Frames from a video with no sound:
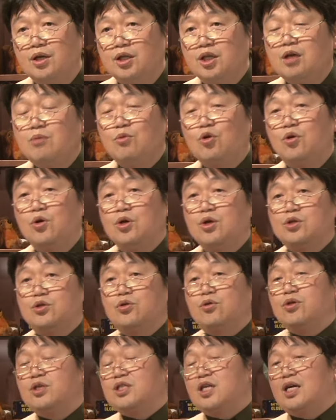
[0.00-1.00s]
でも
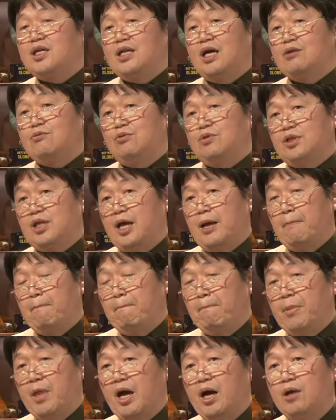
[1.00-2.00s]
それじゃなく
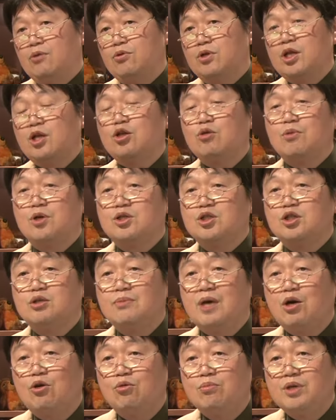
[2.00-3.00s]
てあの例えば
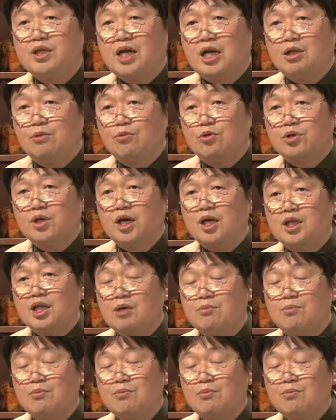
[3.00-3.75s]
スマホみたいなもの携